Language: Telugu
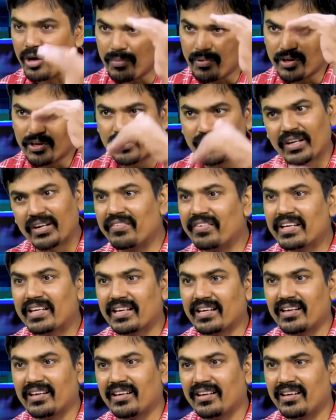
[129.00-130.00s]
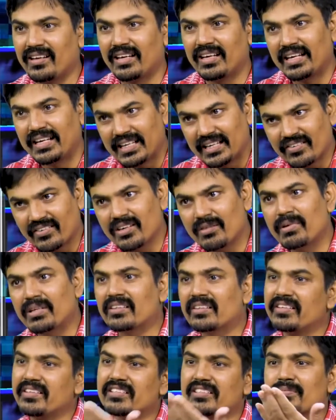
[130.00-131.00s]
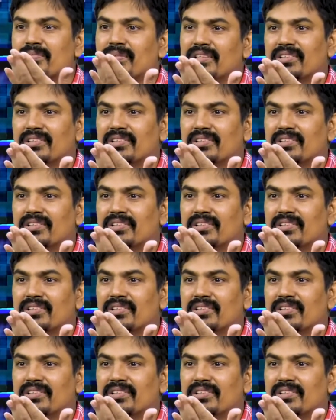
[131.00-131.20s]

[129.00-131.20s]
డ్రాప్ అవుట్ వన్ వీకే రికవరీ మాత్రం ఇయర్స్